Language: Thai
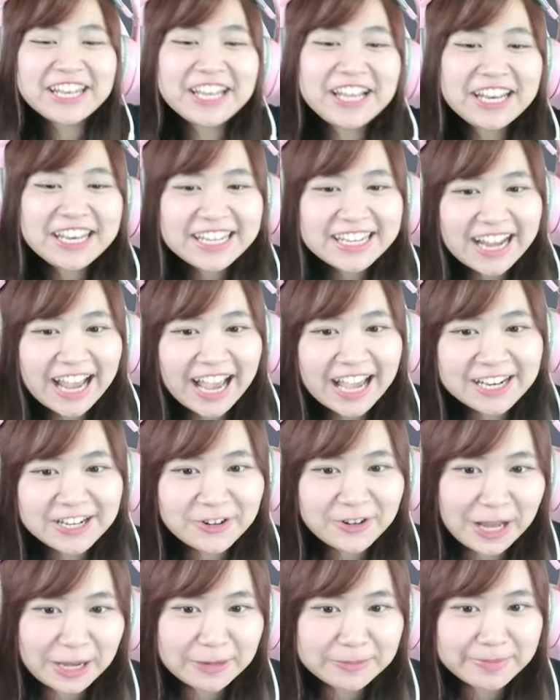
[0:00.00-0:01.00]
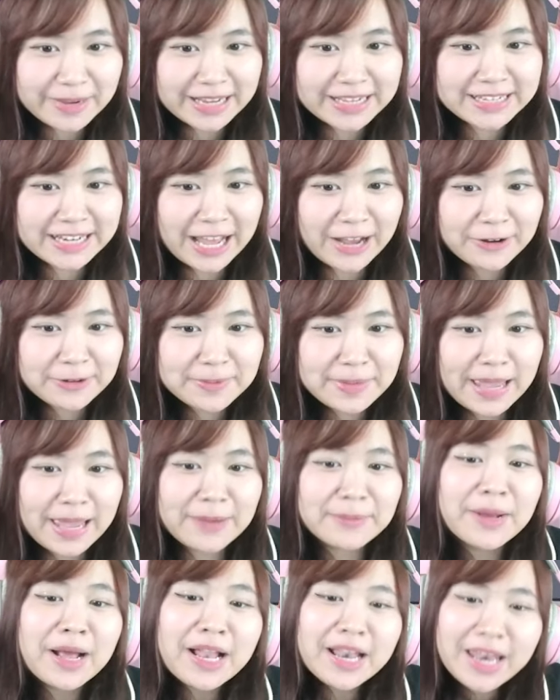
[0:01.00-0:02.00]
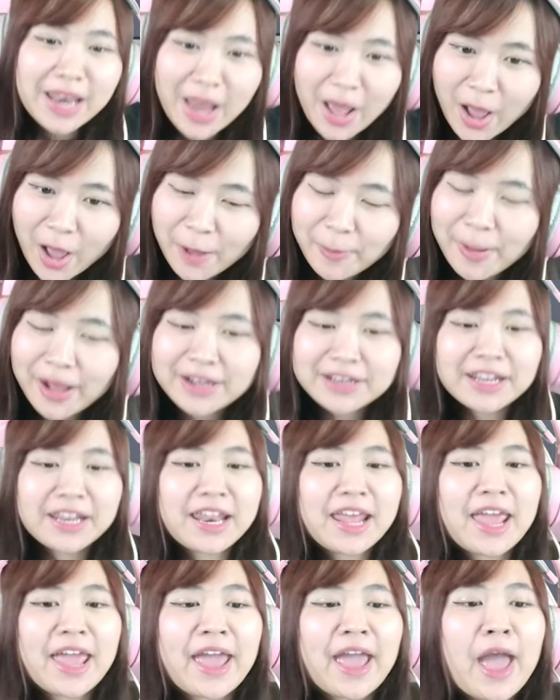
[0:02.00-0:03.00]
เรื่องนี้นะคะเรากลับมาอยู่แล้วเกมเลอบอกนั่นเอง